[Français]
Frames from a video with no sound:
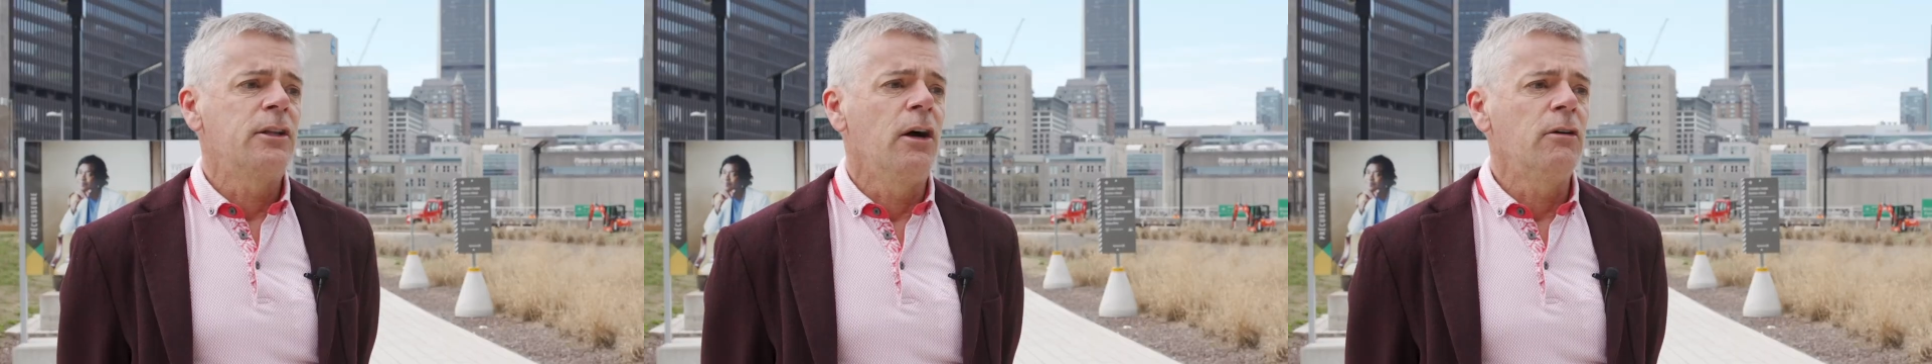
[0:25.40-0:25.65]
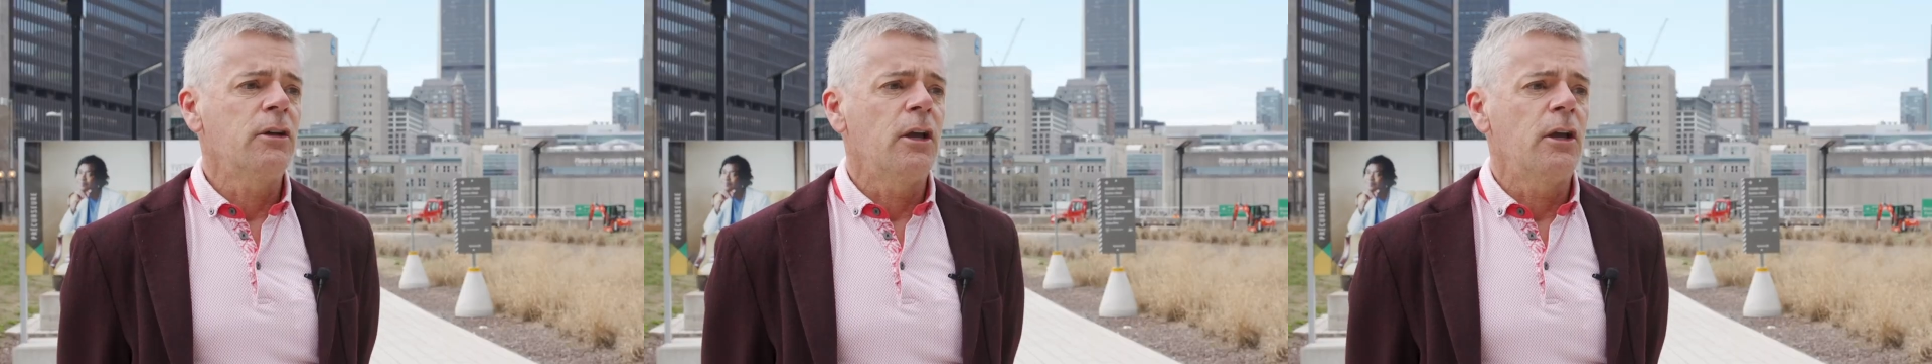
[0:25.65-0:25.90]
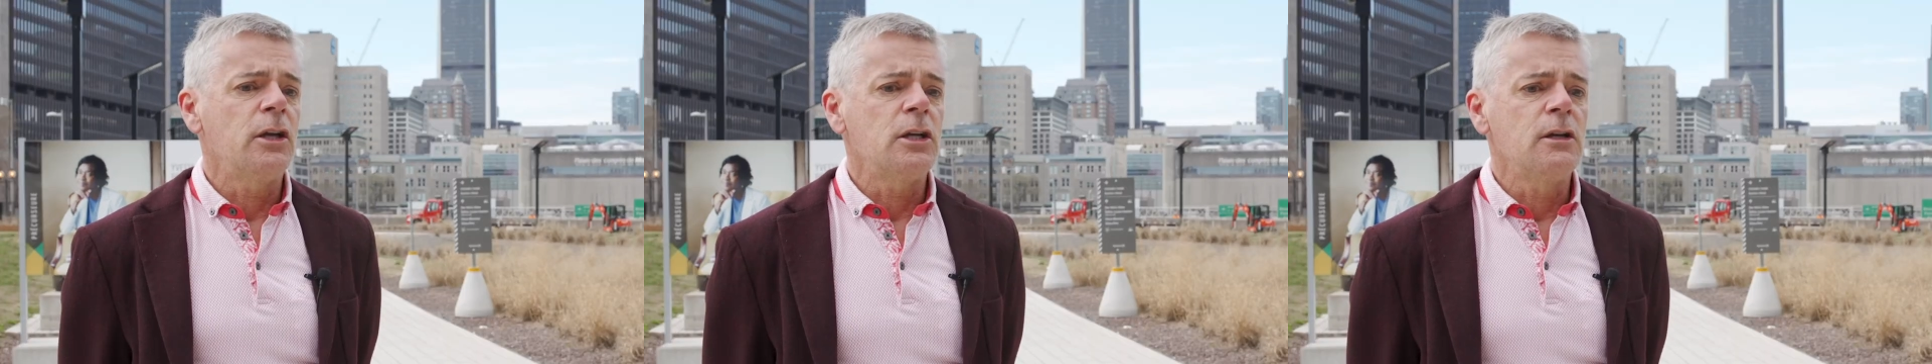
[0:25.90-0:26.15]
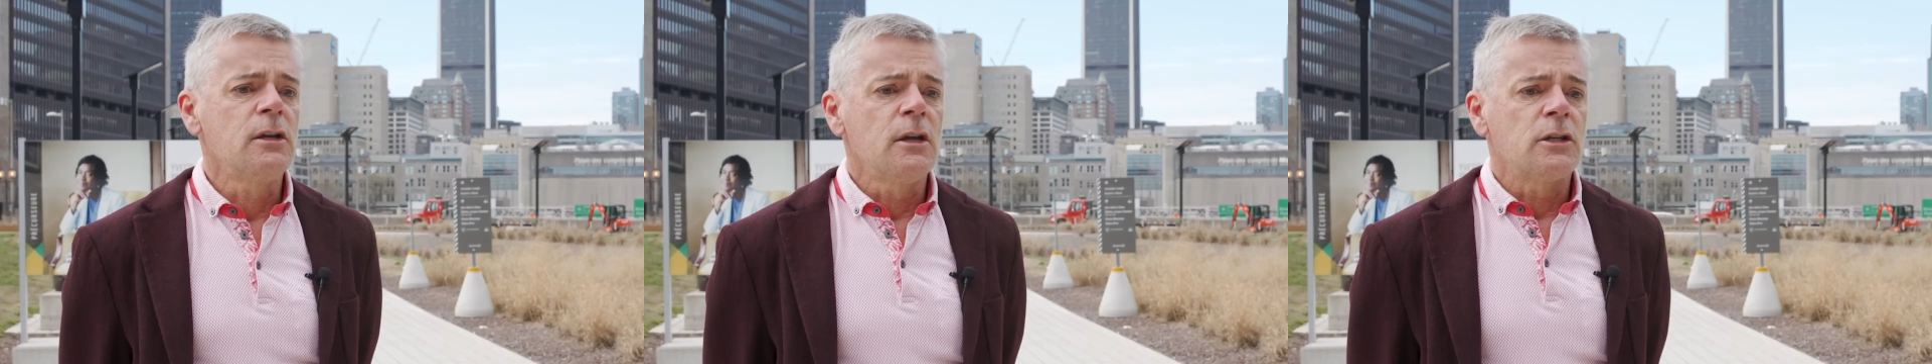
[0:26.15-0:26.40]
Donc,
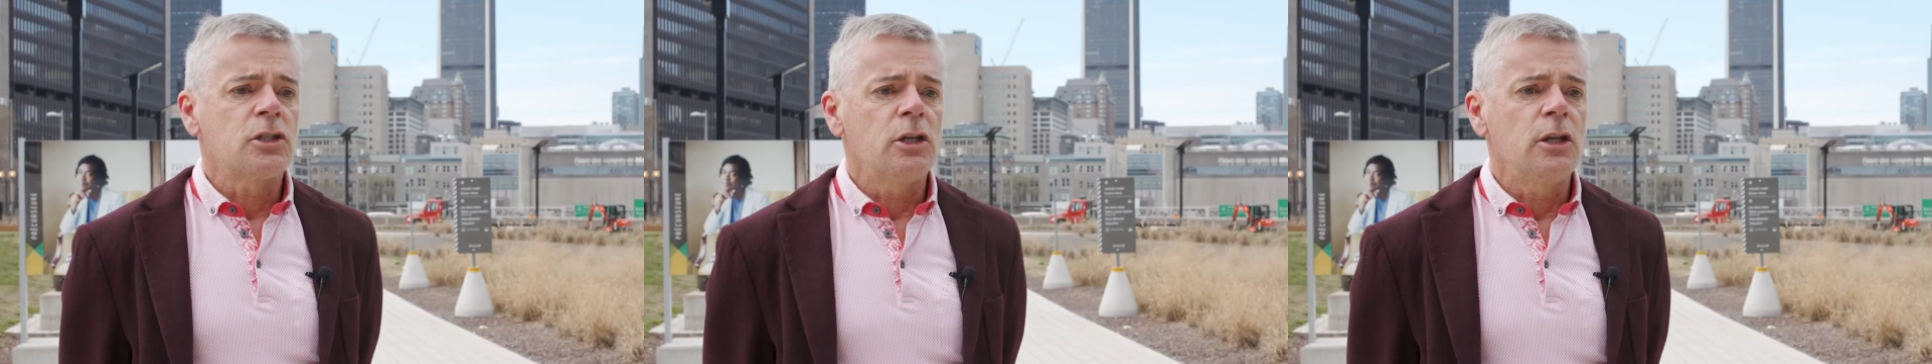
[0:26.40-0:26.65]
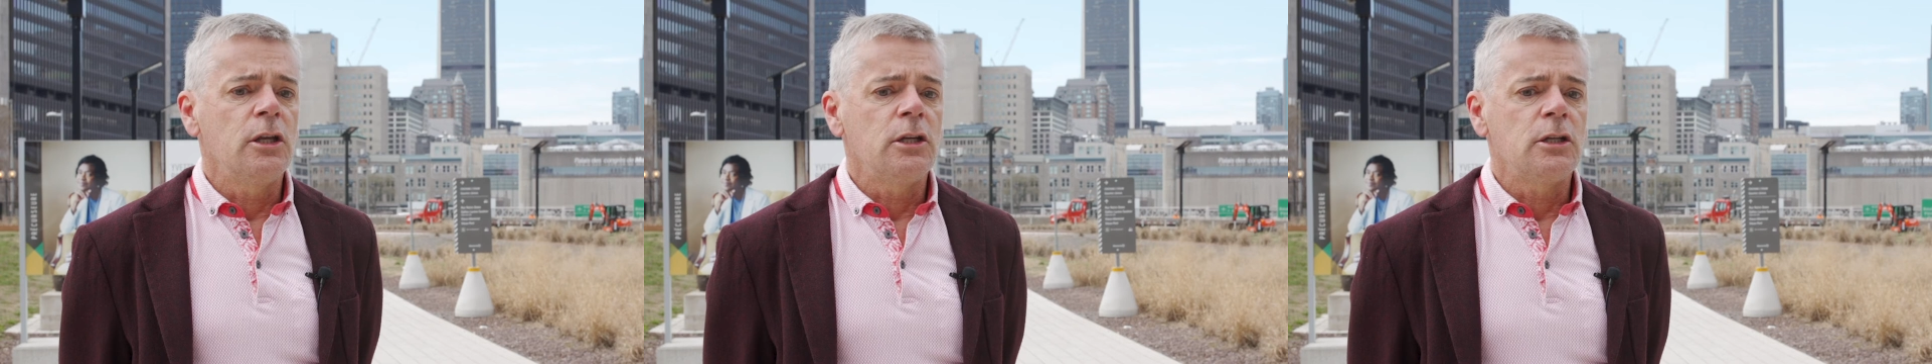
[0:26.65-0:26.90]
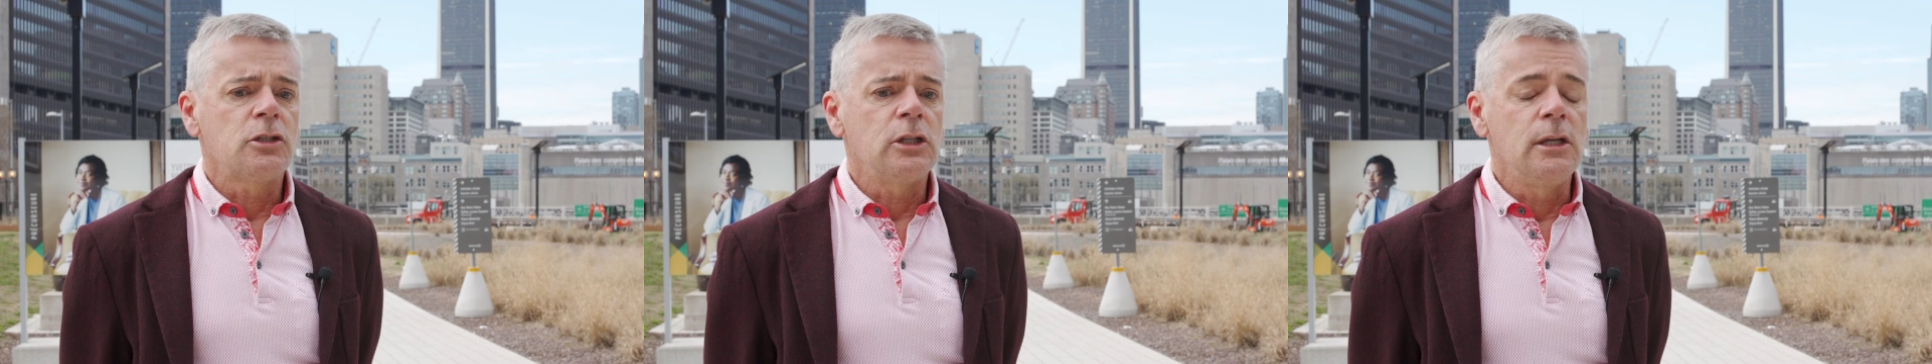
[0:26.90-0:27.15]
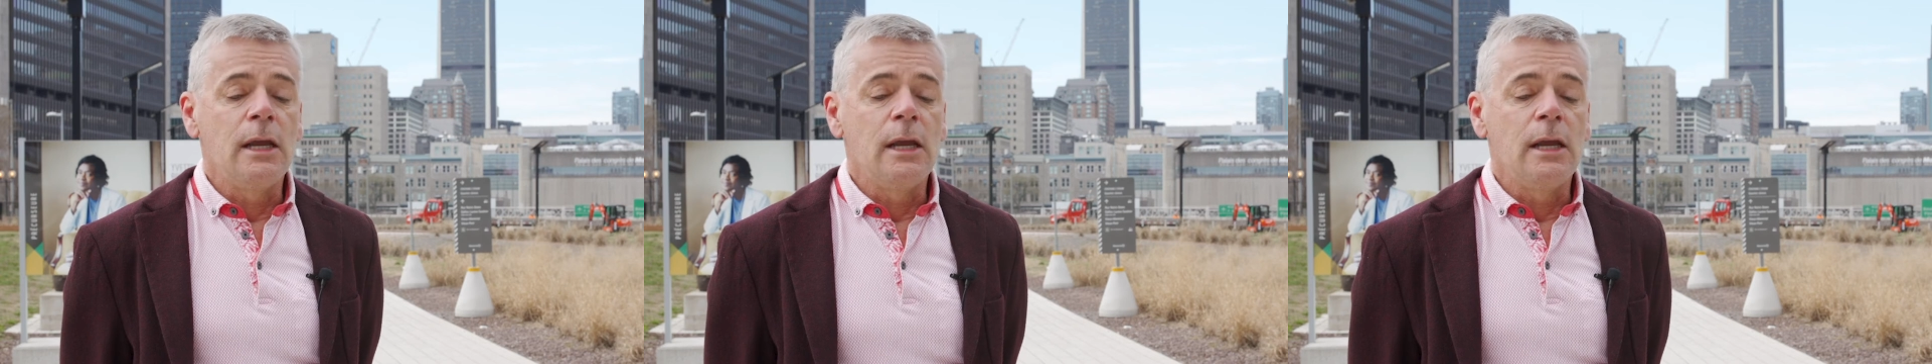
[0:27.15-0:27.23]
je,